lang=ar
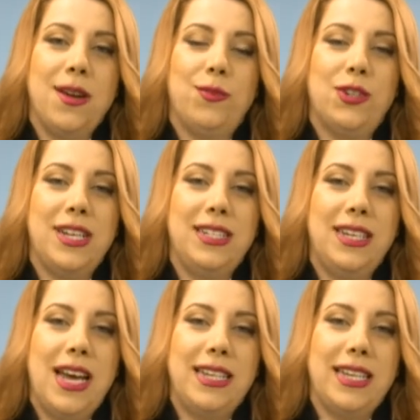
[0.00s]

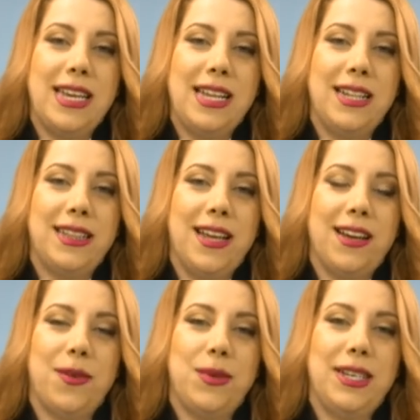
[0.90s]
مشاهدينا هذه كانت
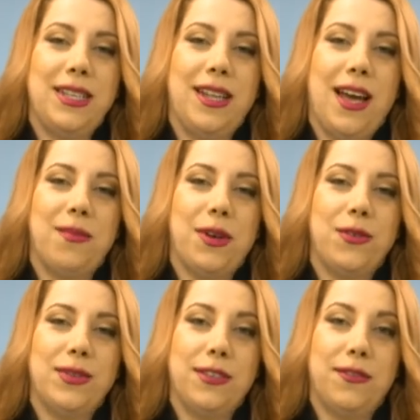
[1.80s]
خبريتنا عن مار
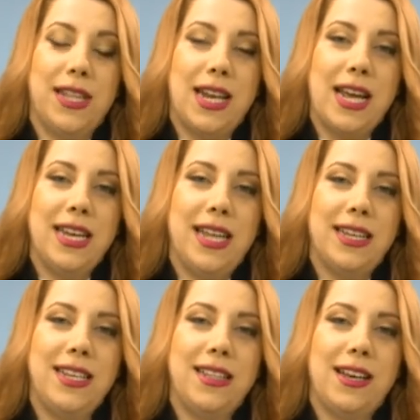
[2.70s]
يوسف بدنا نعيد
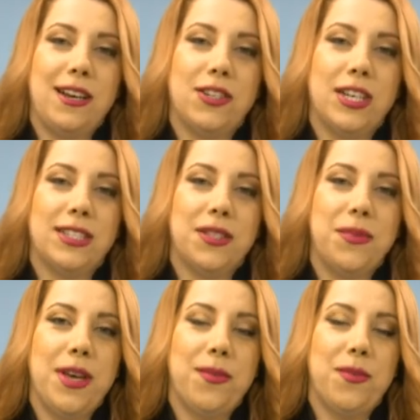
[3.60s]
أكيد كل شخص
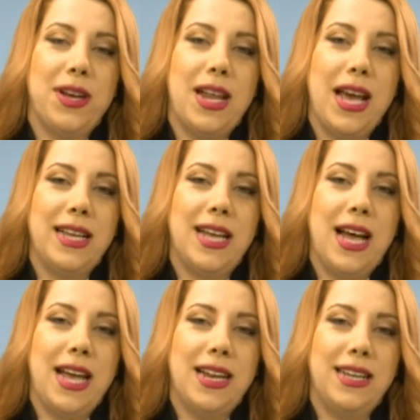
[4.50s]
بيحمل
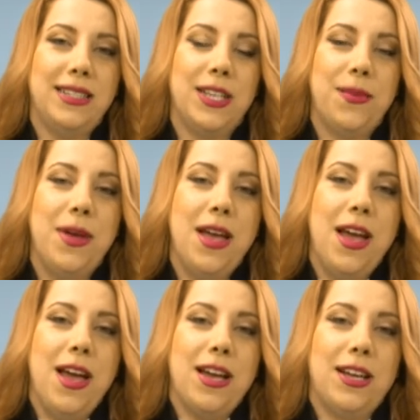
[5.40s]
هيدا الاسم
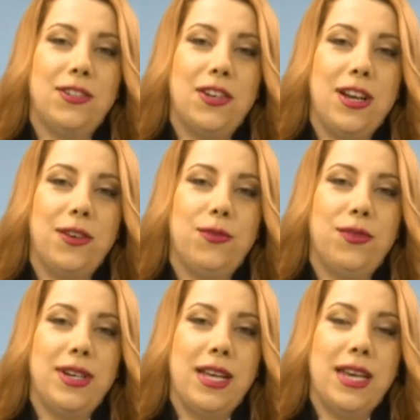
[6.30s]
إن شاء الله
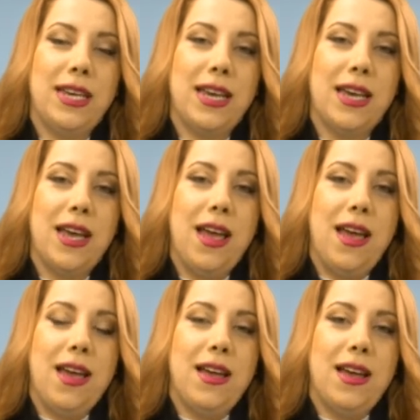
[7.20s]
يكون هيك
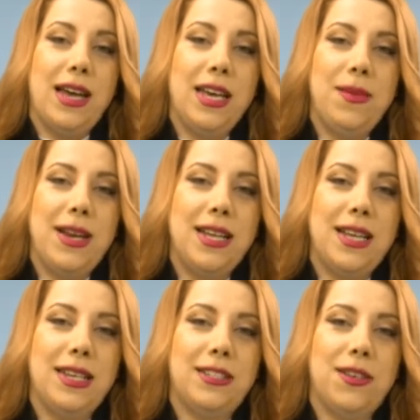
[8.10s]
آه، حامل هذا
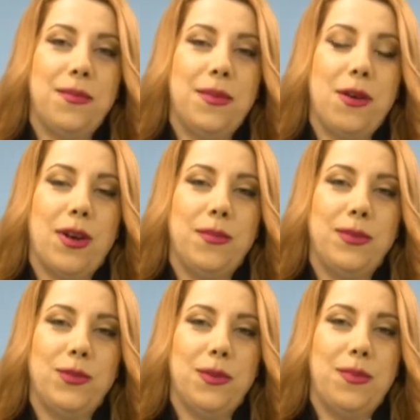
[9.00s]
الاسم وعم
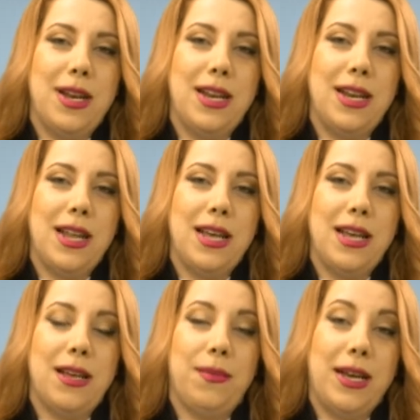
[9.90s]
يمشي
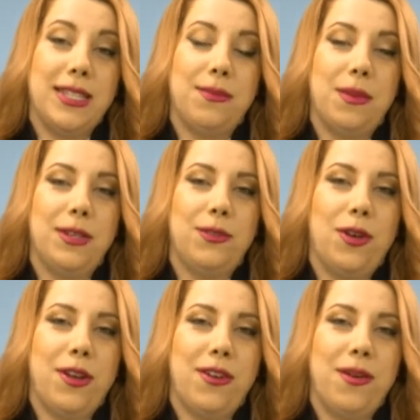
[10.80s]
بحسب ما
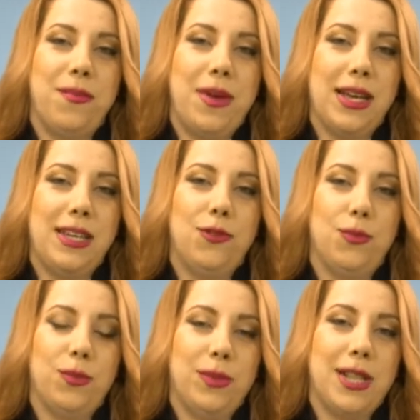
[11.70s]
بده الرب أكيد
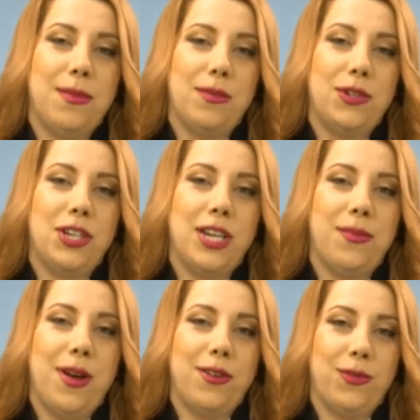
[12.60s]
مثل ما مشي
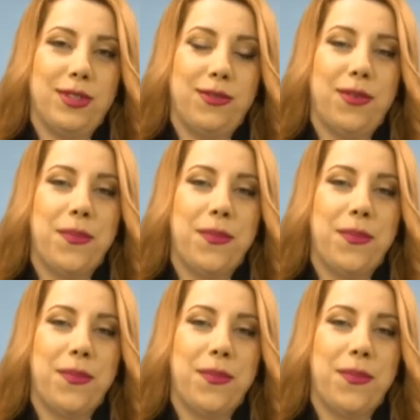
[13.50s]
مار يوسف